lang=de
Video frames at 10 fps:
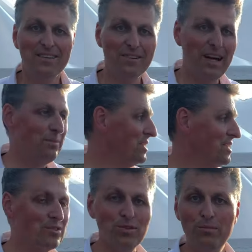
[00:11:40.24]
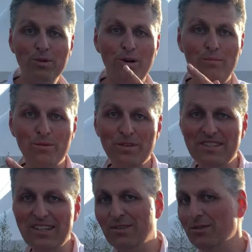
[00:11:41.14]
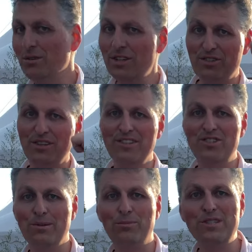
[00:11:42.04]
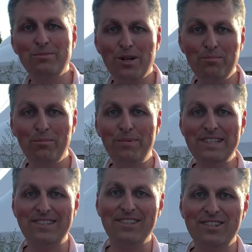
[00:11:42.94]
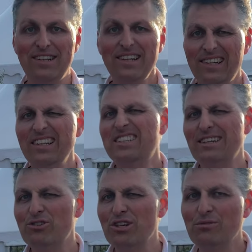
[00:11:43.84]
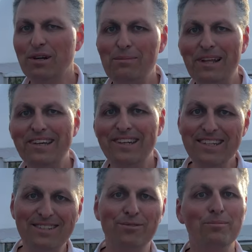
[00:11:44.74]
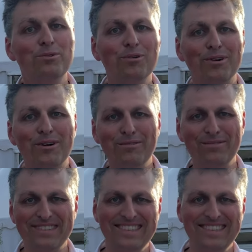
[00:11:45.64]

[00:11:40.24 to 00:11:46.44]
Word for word: wir haben hier eine Trommel-Kombo gesehen und ihr hört schon, die Stimmung ist immer noch bombastisch. Liegt sehr wahrscheinlich nur an dem leckeren Essen vom Böhlen auf.